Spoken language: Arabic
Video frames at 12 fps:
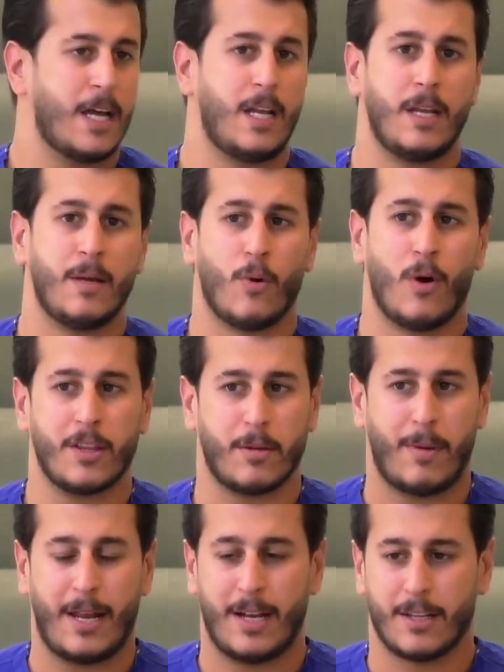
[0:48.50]
اللي
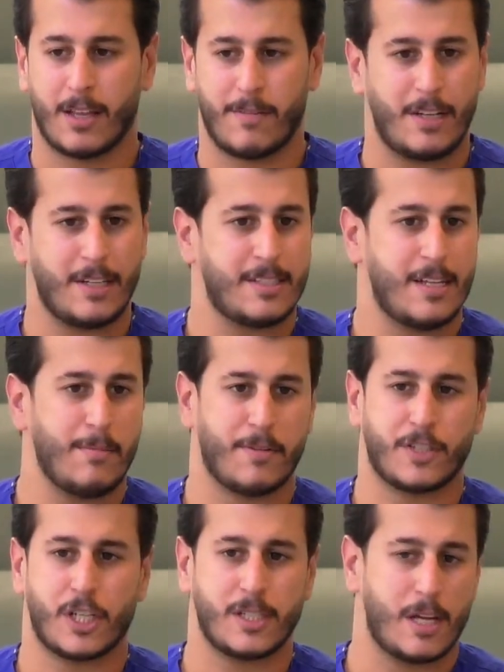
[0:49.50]
مواظب على نظافه الاسنان
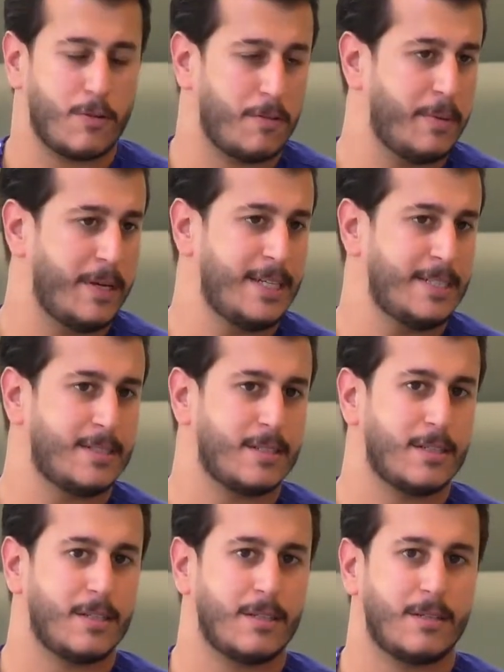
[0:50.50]
فرش اسنانه في البيت
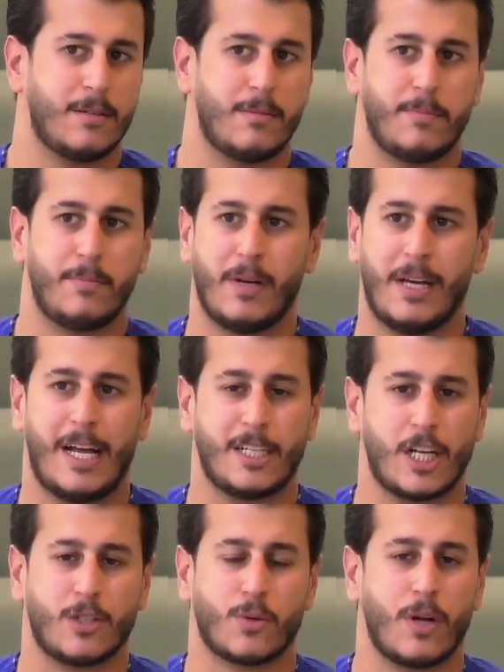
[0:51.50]
آه،
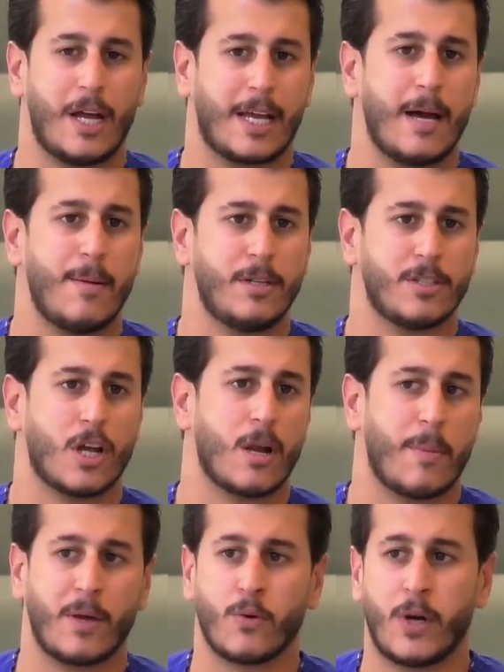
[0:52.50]
علاجاته كلها كامله ان شاء
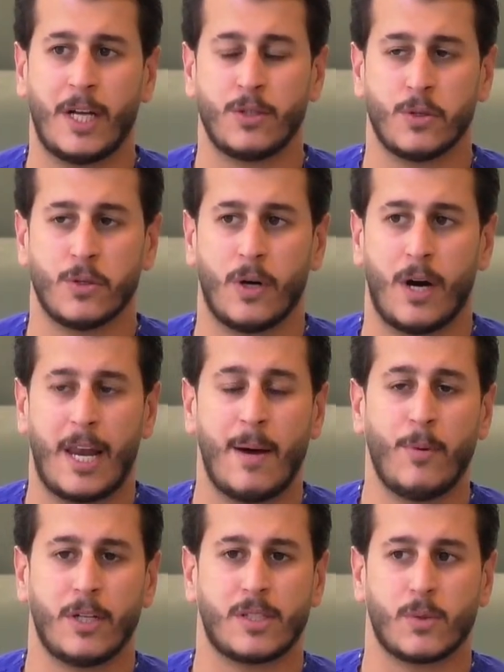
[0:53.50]
الله ما يكون عنده
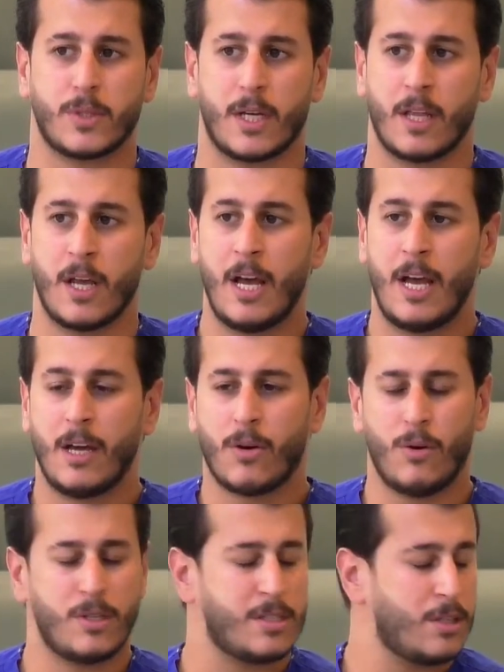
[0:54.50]
الام ولا تسوسات
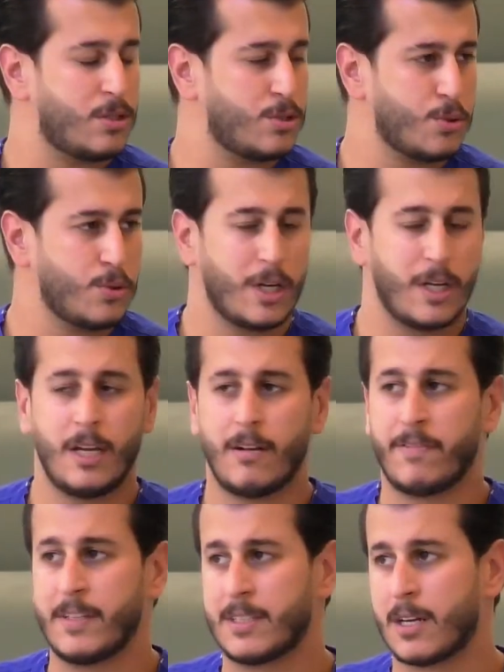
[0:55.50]
كل ست شهور هي
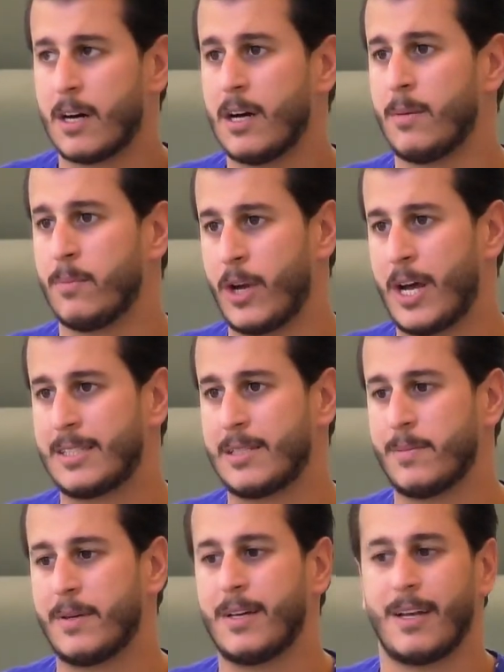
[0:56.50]
الفتره
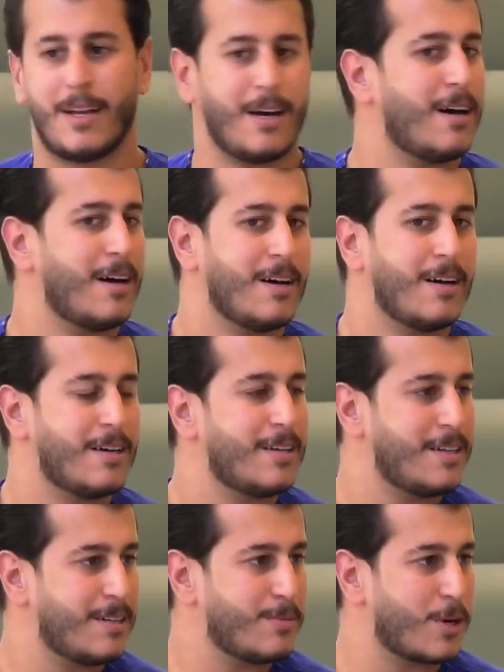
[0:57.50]
المناسبه
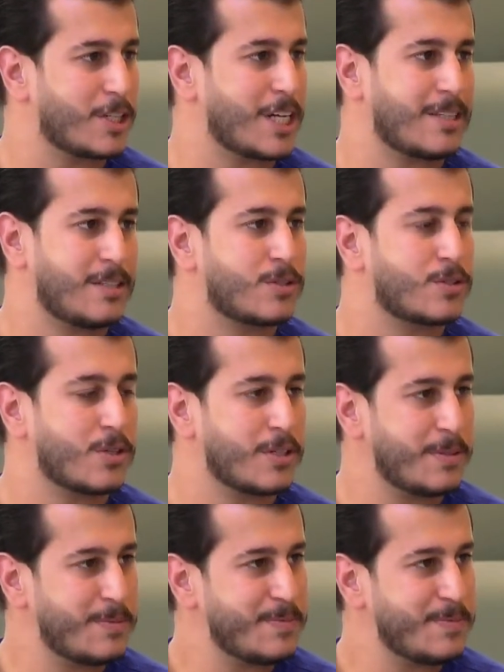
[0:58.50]
لمراجعه الدكتور